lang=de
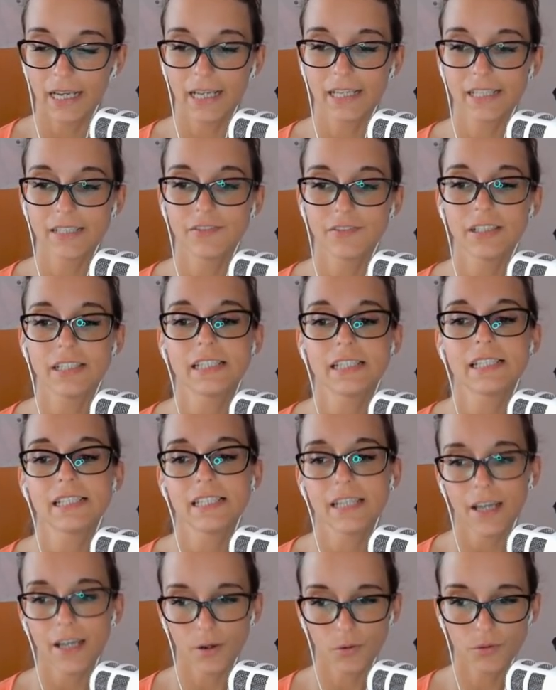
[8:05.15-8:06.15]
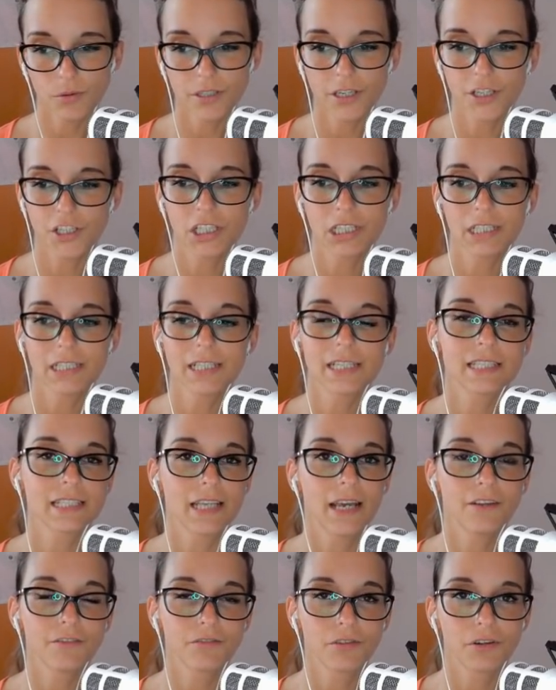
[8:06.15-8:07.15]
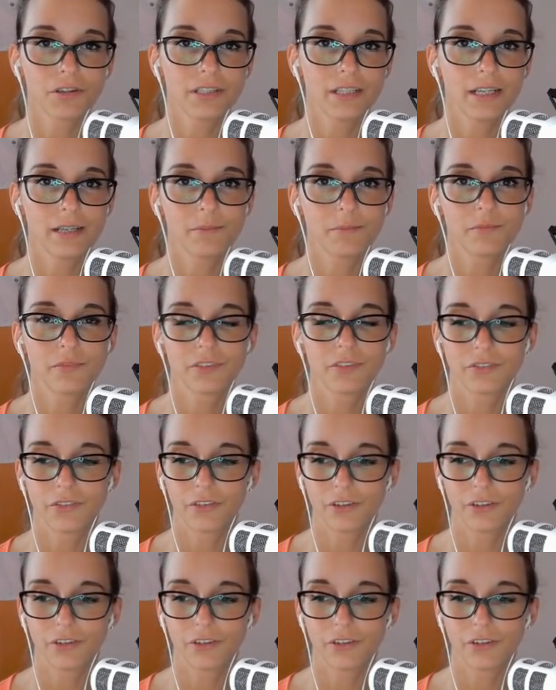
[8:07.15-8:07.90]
Es wird sehr unterschiedlich sein von der,